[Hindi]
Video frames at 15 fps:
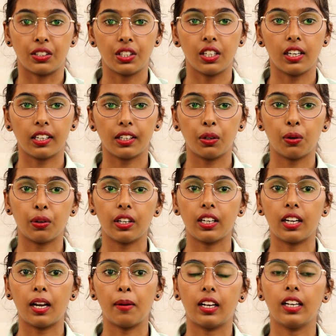अच्छी लगी
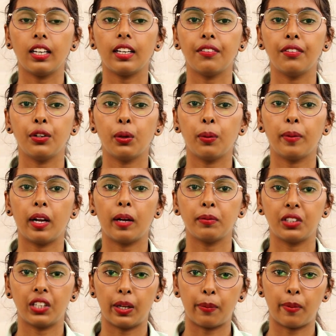होगी कल के वीडियो में
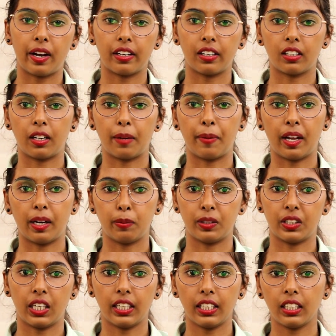हम शेयर मार्केट के
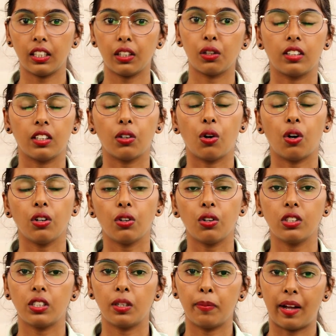बारे में जानेंगे कि
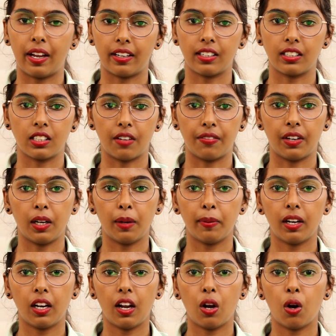कौन कौन सी मार्केट्स
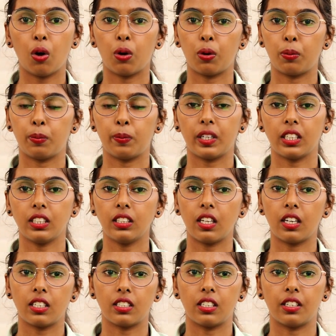अवेलेबल हैं और उनमें
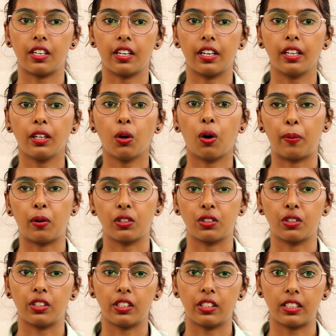किस तरह से ट्रेडिंग
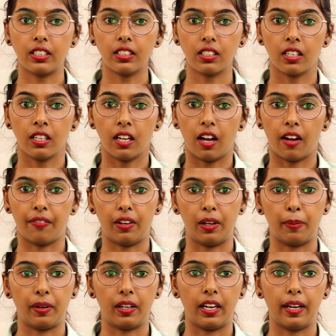अपॉर्चुनिटीज़
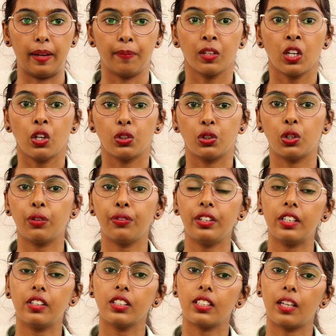अवेलेबल हैं जो
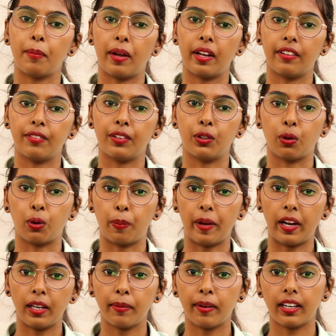व्यूअर्स हमारी वीडियो
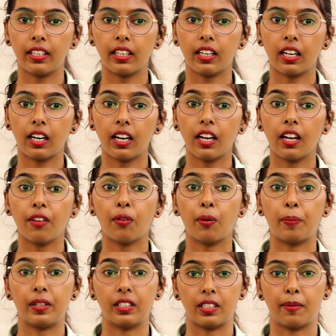को पहली बार देख रहे हैं
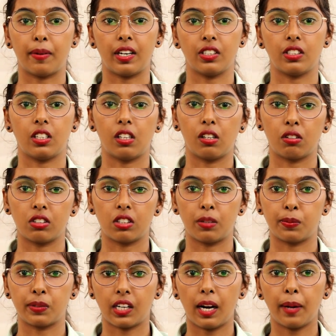वो प्लीज़ हमारे चैनल को
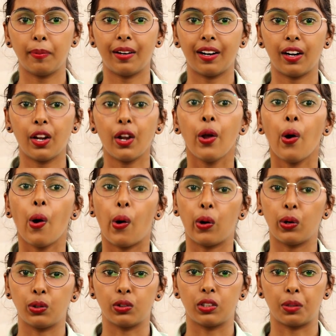सब्सक्राइब कर लें
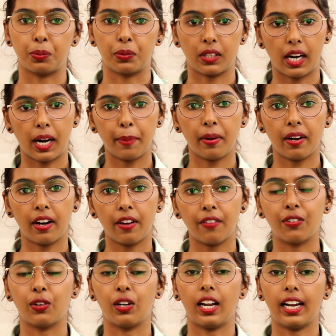और जो सब्सक्राइबर
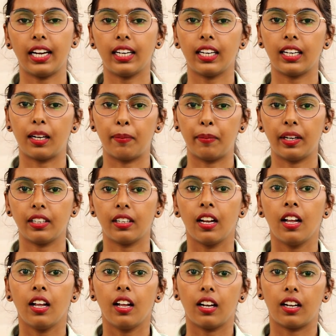हैं वो लाइक
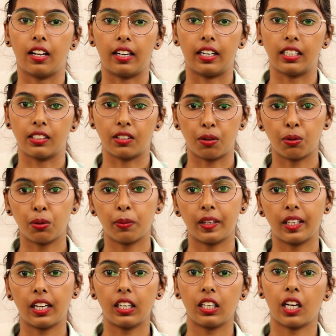कमेंट करके ज़रूर
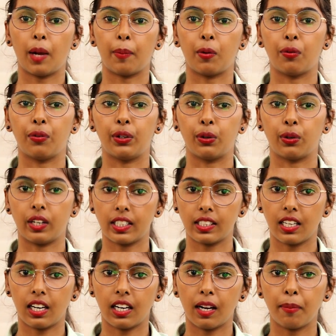बताएं कि आपको वीडियो
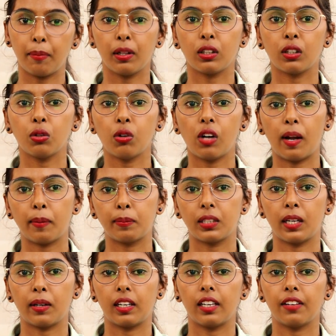कैसा लगा मिलती हूँ
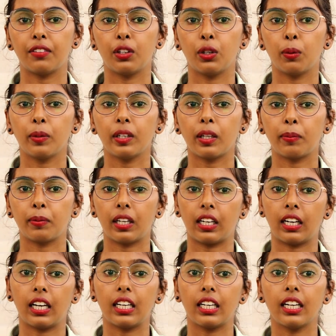आपसे अगले वीडियो में तब
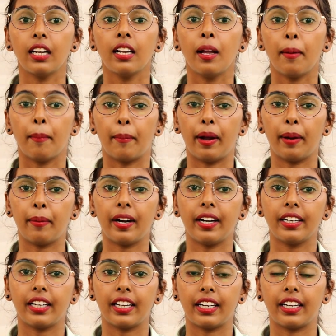तक के लिए बाय
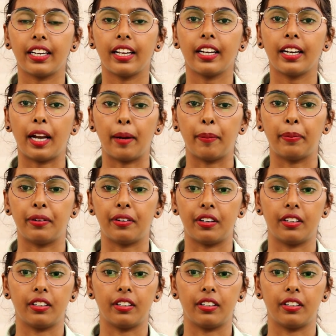बाय टेक केयर हैप्पी